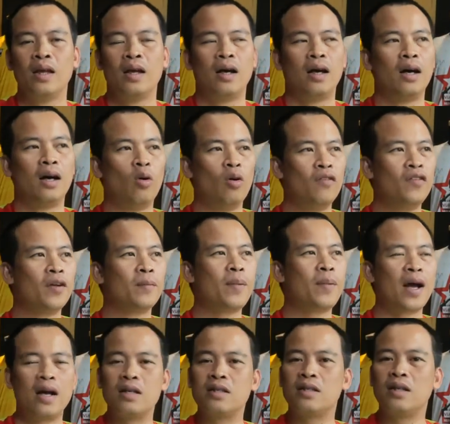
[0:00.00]
À, huấn viên
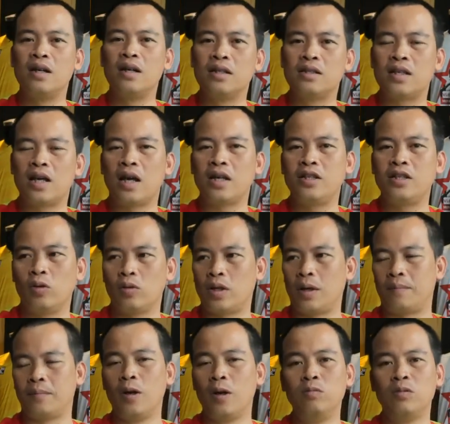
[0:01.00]
Park Hang-seo sẽ triệu
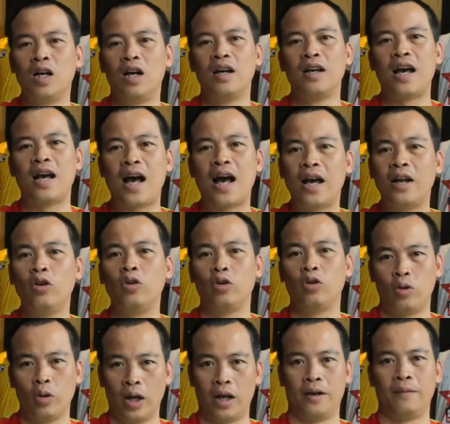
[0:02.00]
tập đồng thời hai đội
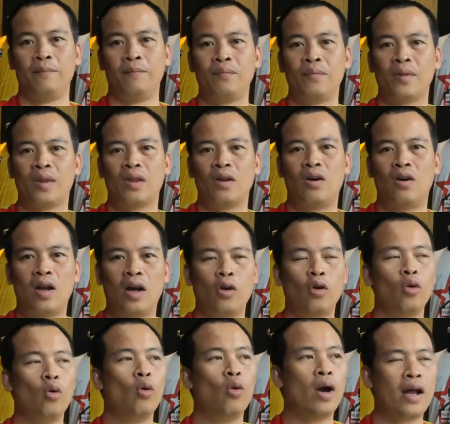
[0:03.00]
tuyển, đó là
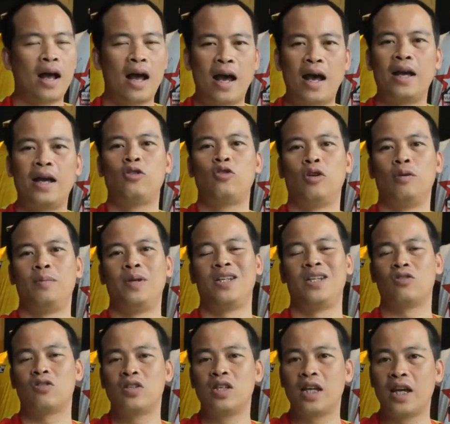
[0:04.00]
đội U22 chuẩn bị
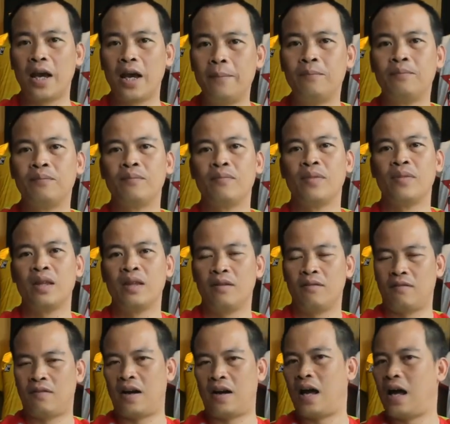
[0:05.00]
cho SEA Games
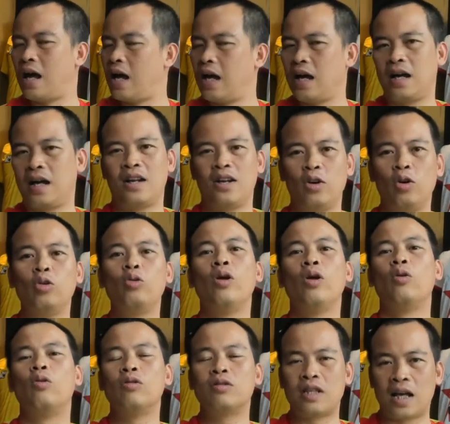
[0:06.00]
và đội
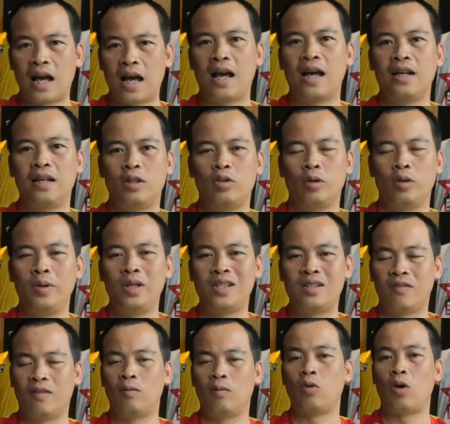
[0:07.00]
tuyển quốc gia để chuẩn bị
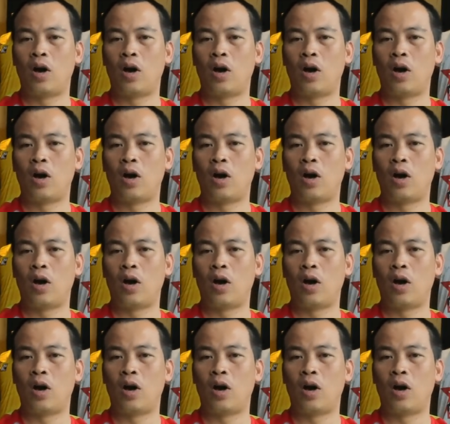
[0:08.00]
cho vòng